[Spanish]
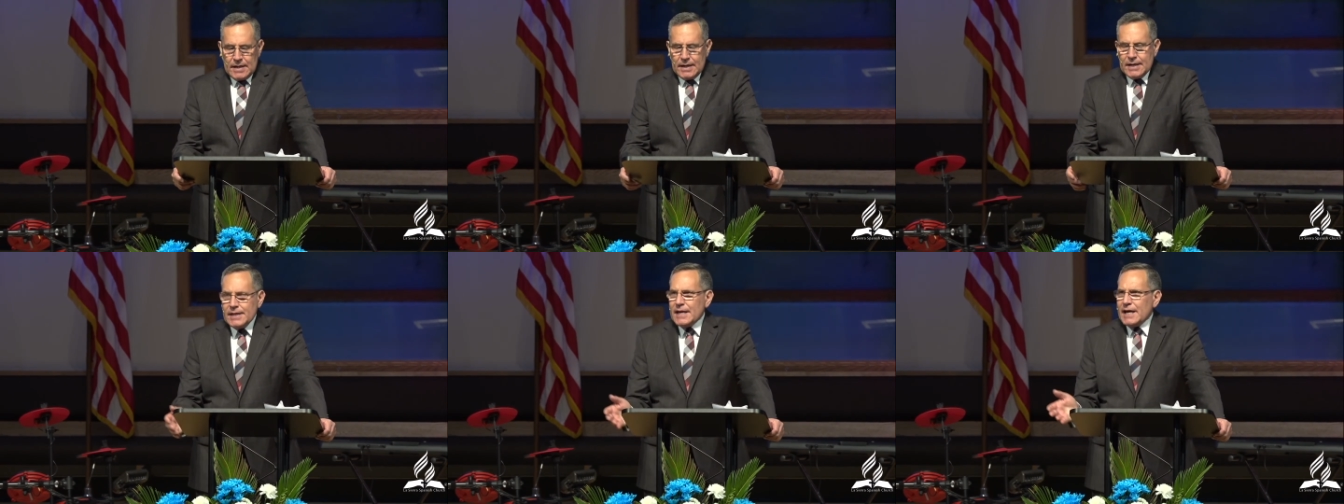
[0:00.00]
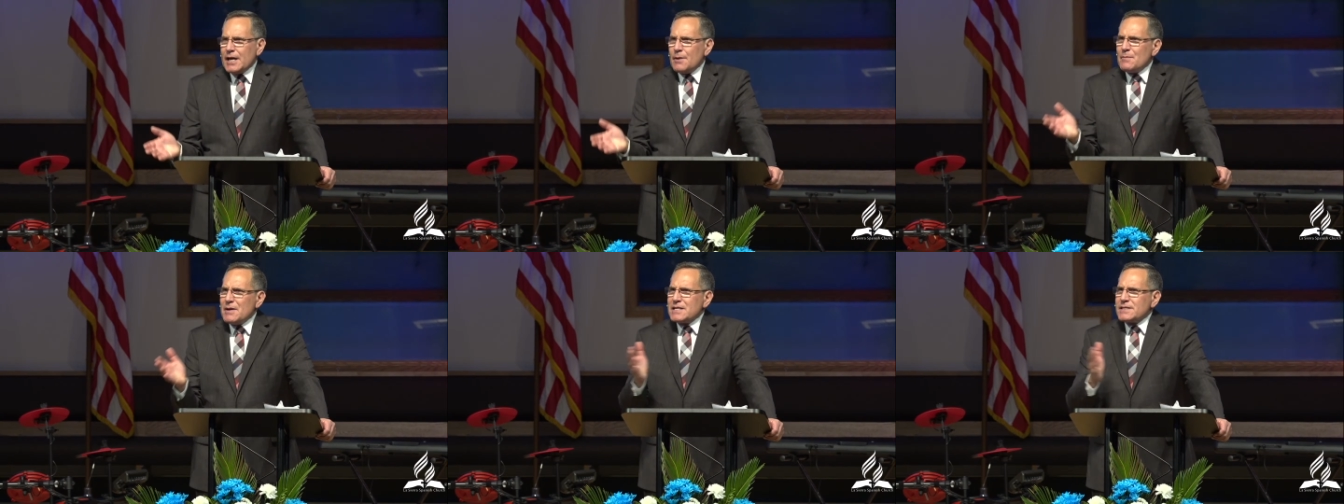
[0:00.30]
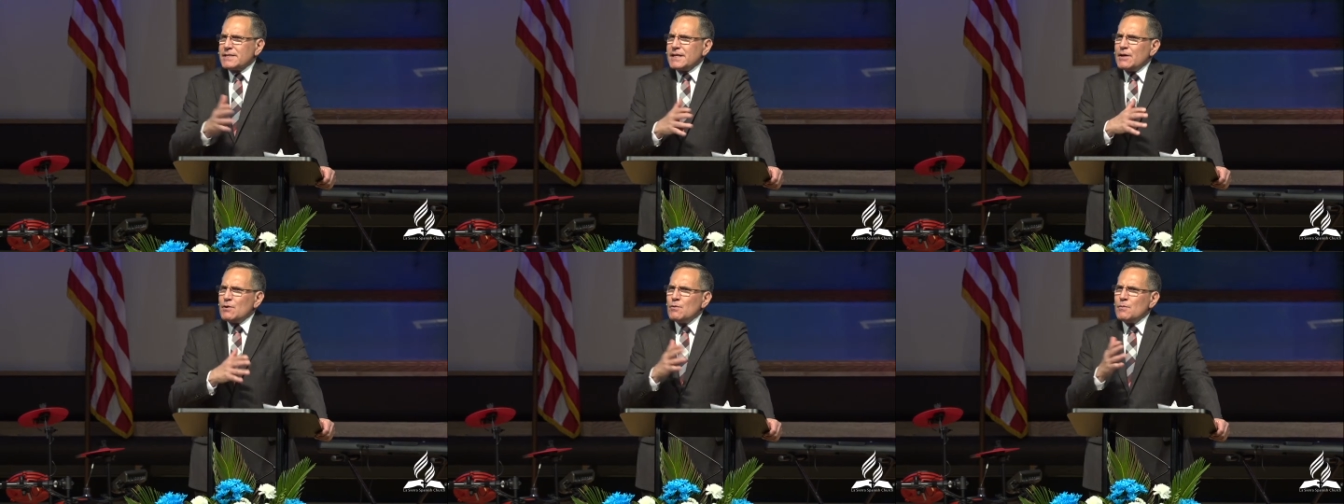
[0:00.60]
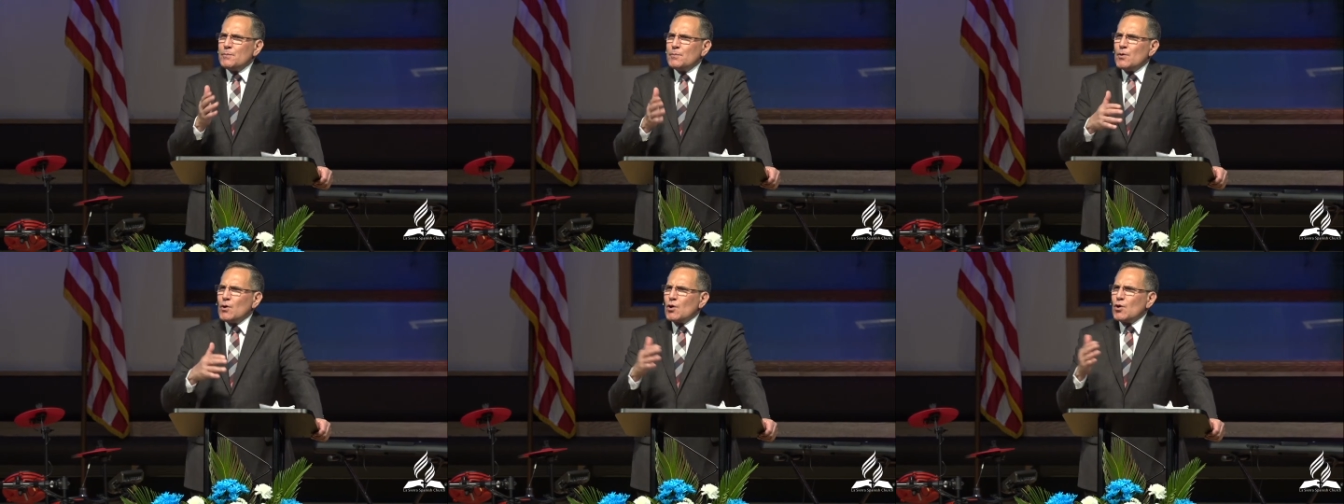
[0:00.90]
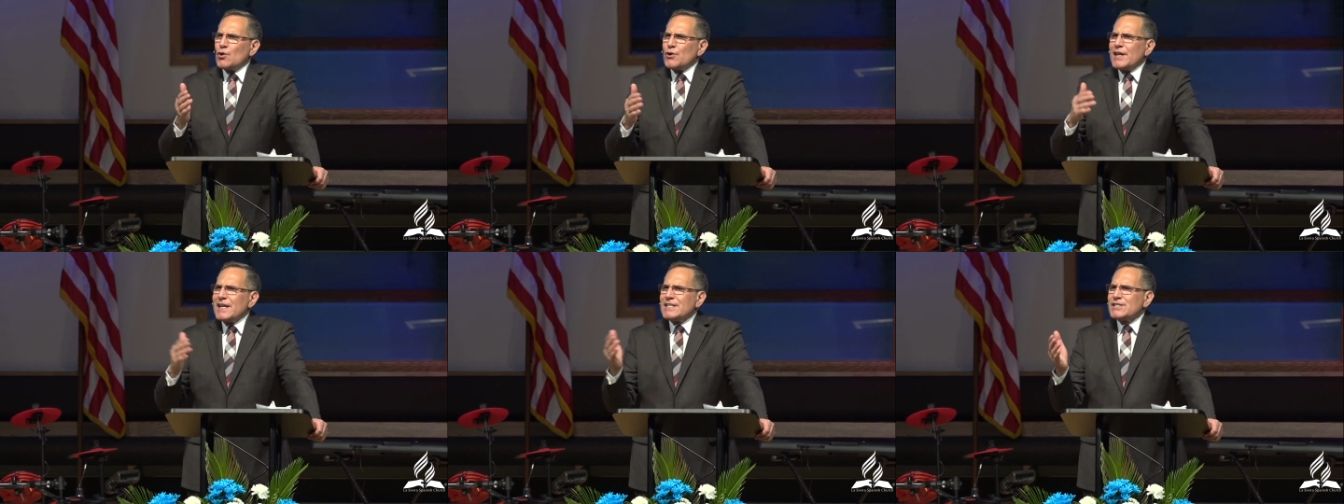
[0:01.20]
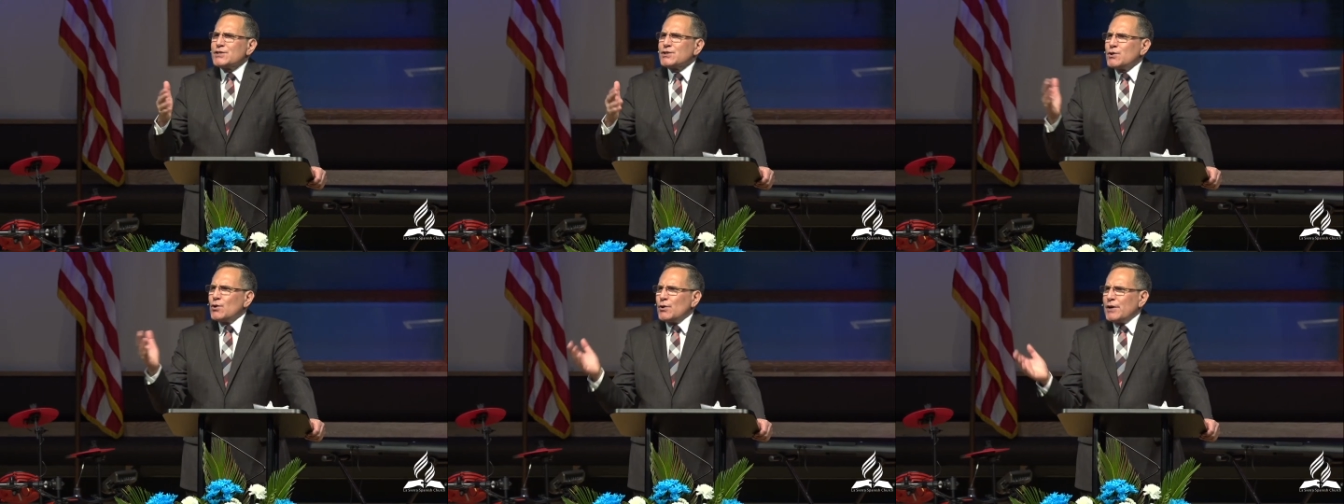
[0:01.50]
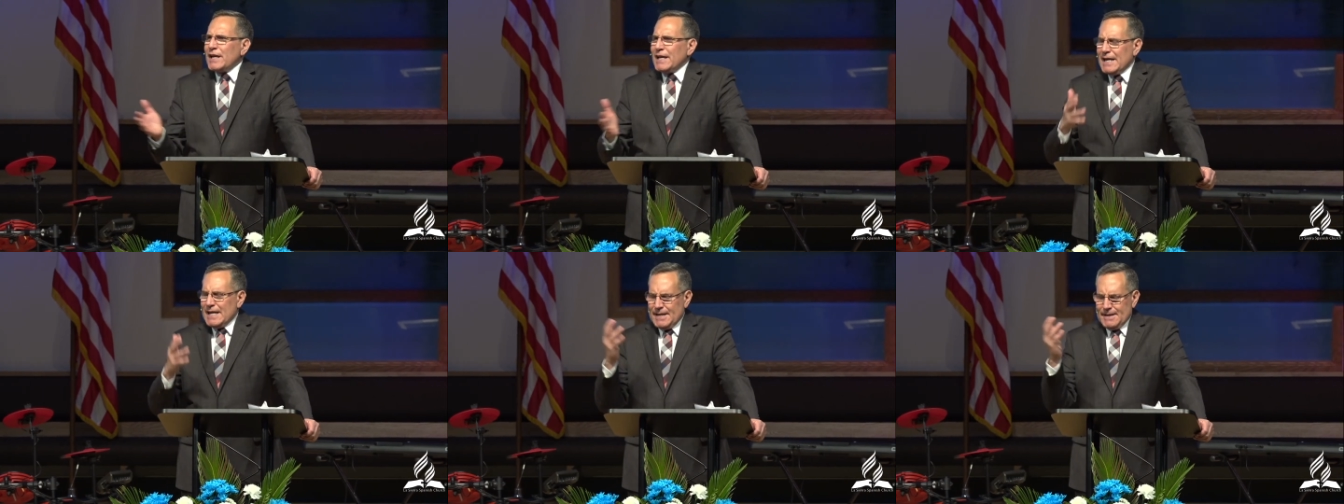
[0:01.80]
Y déjeme hacer un poco de
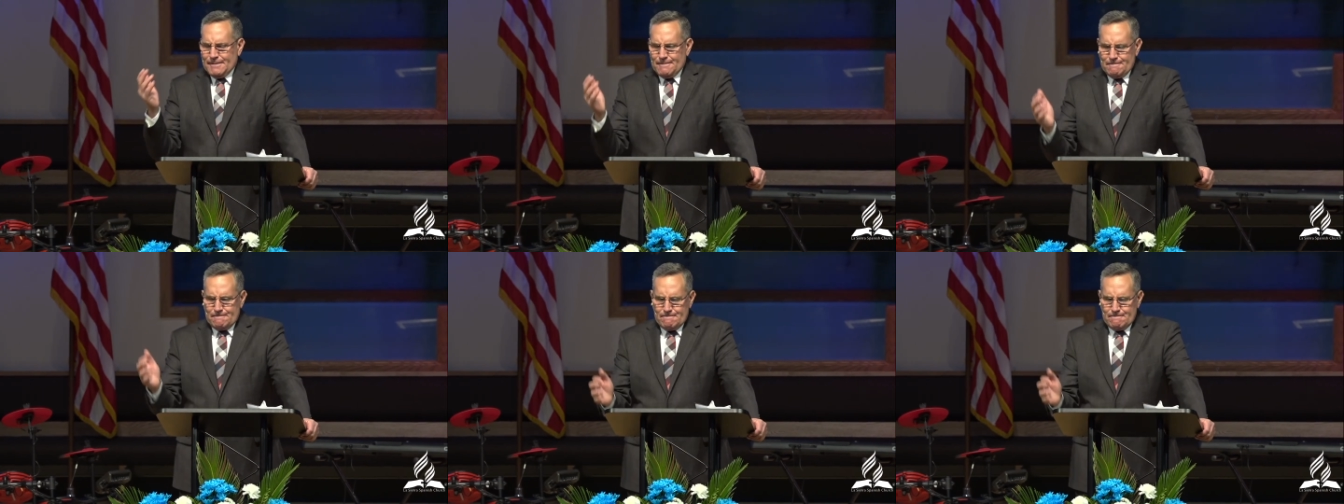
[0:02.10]
historia.